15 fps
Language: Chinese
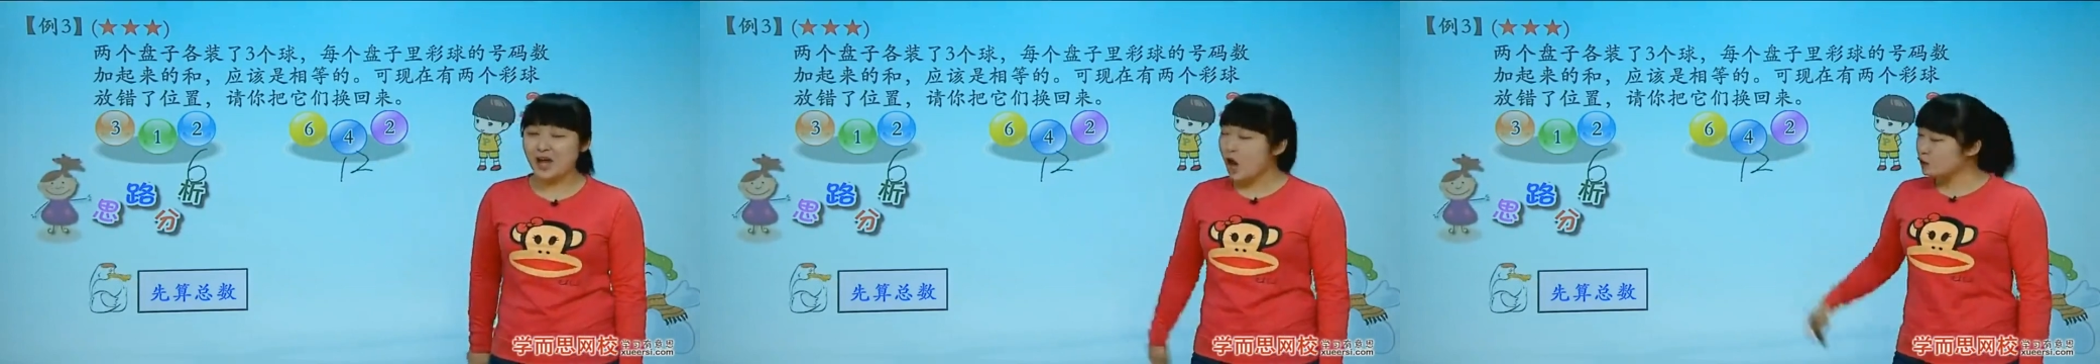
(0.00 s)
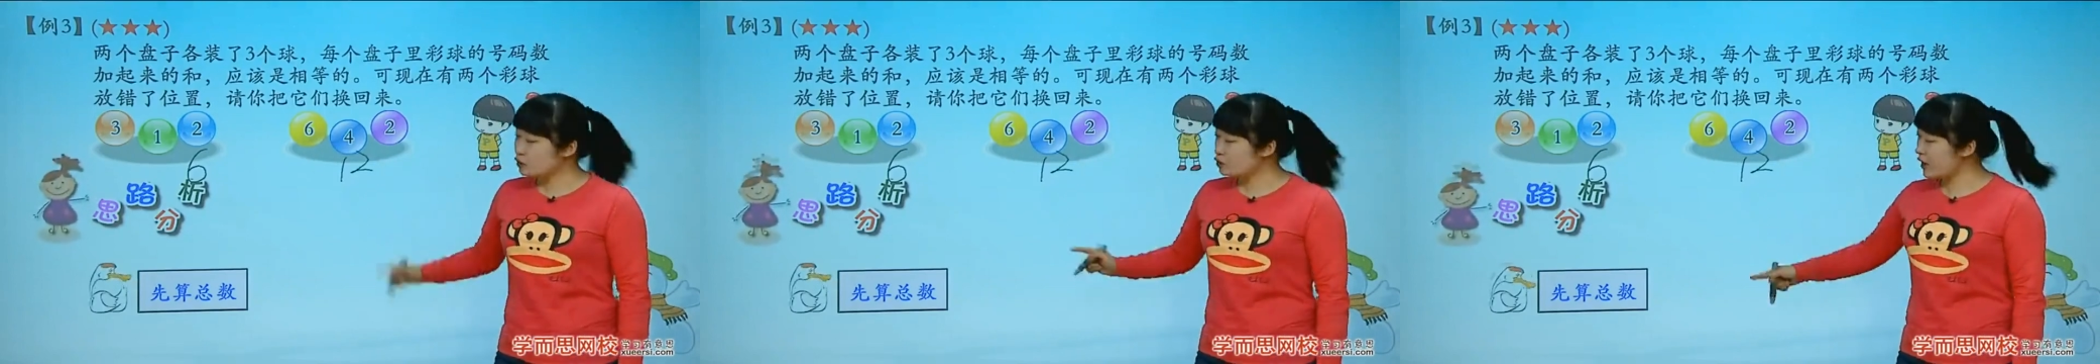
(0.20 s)

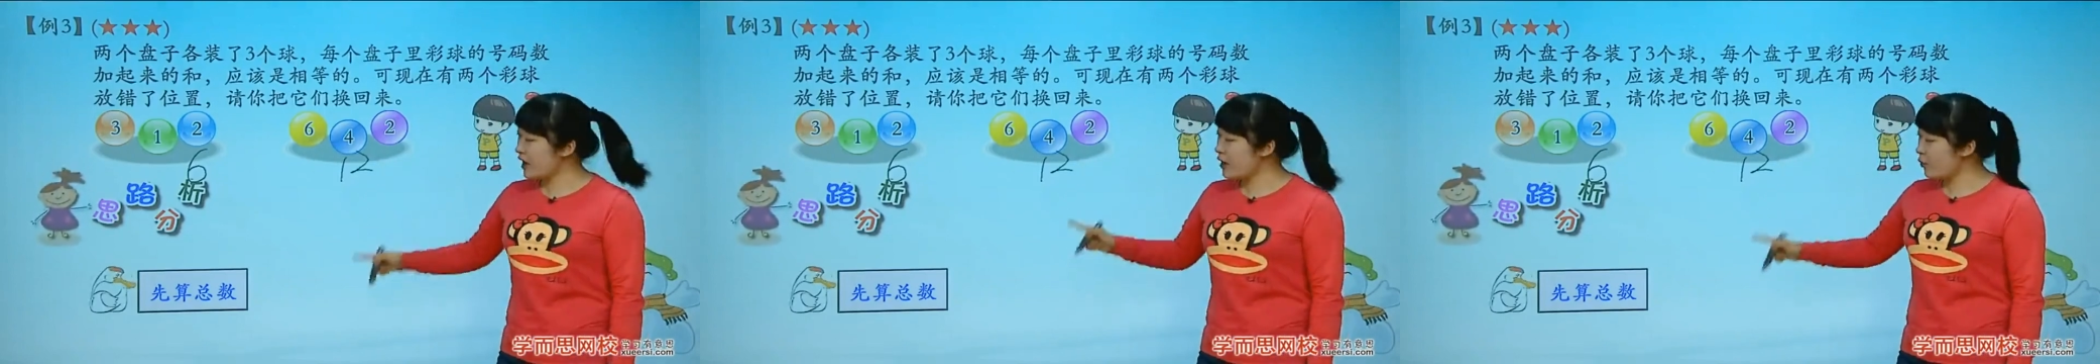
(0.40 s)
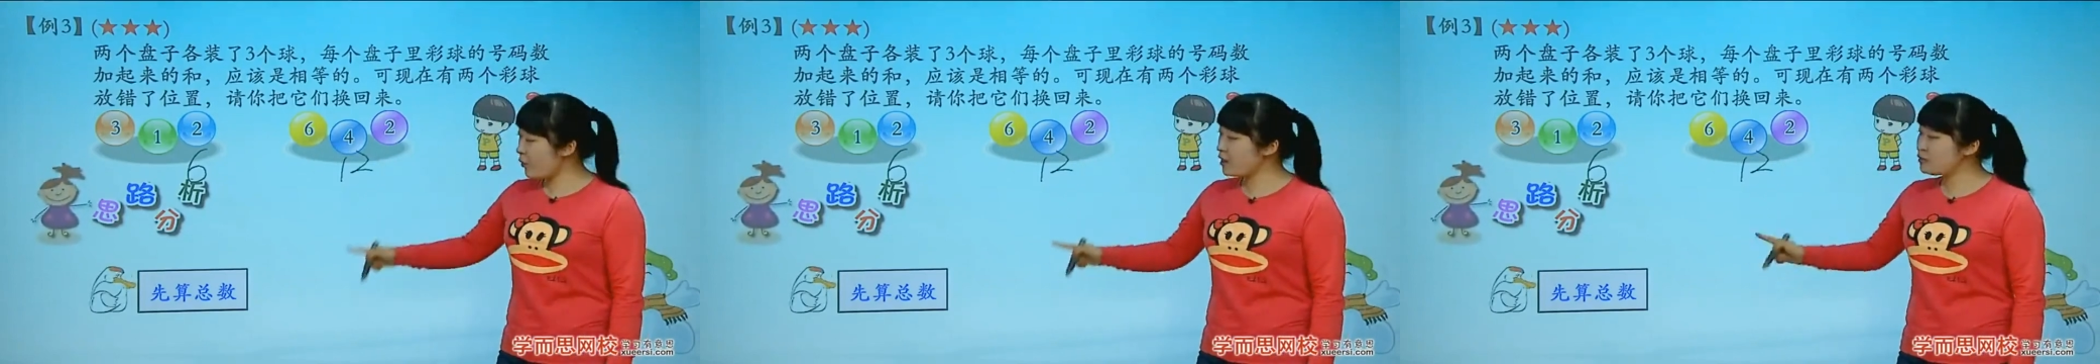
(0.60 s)
算
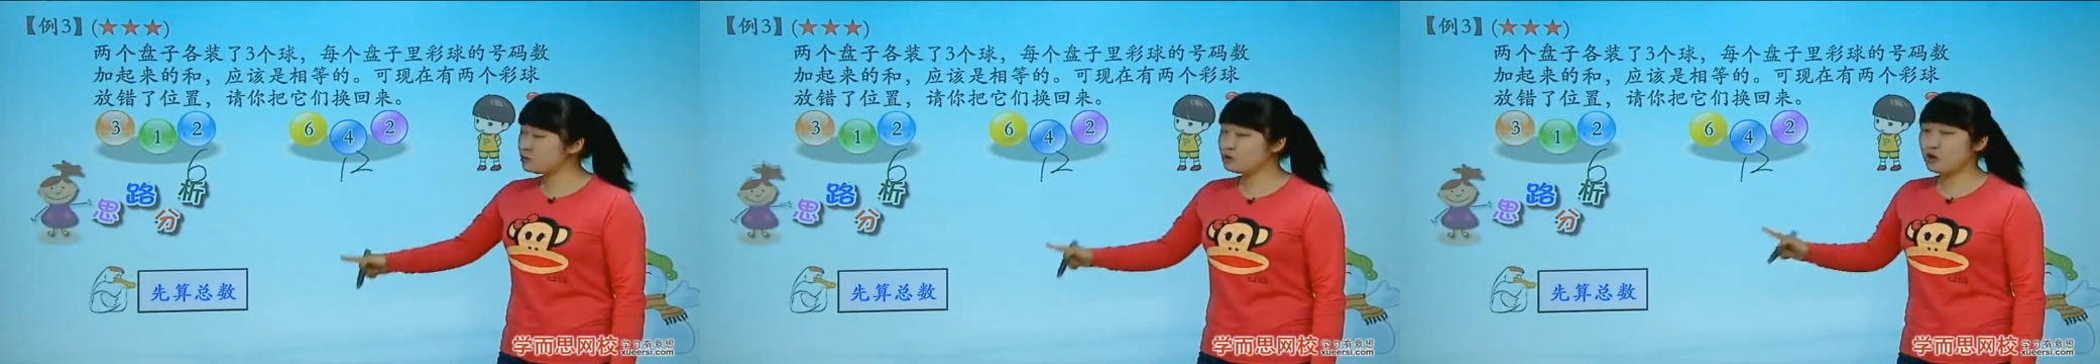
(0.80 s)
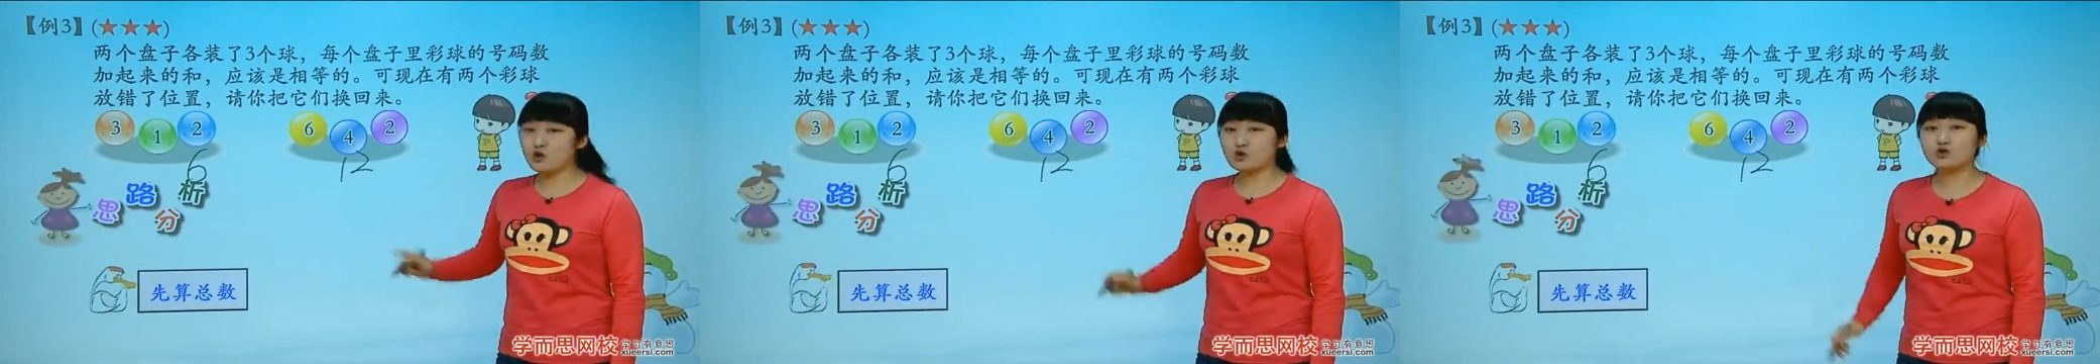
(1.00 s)
完
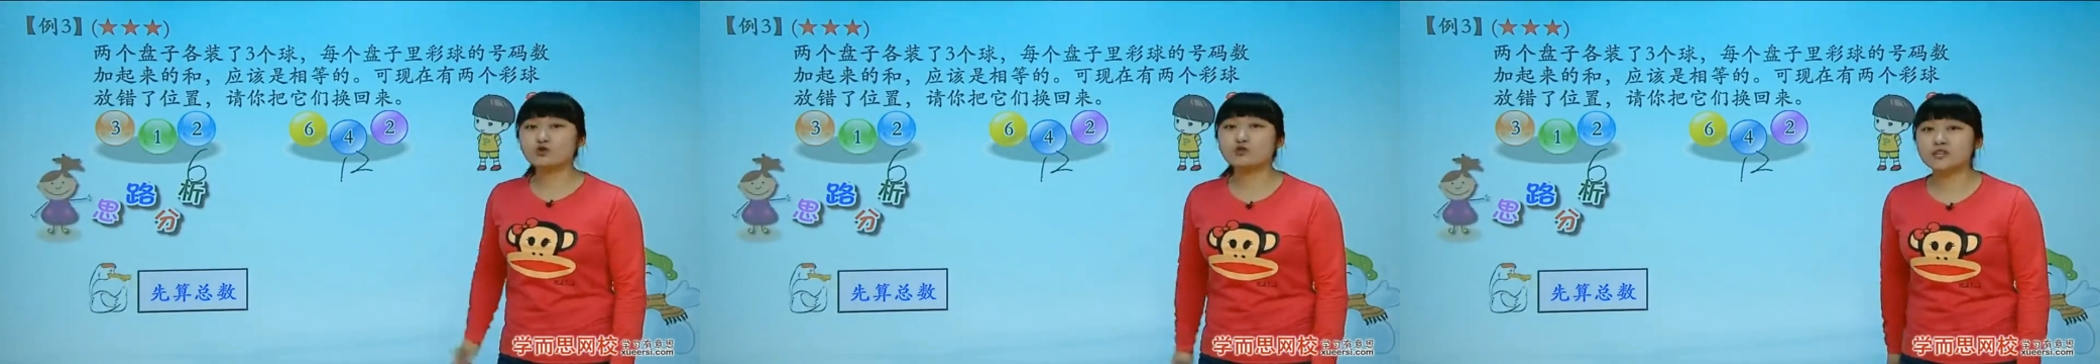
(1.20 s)
总数，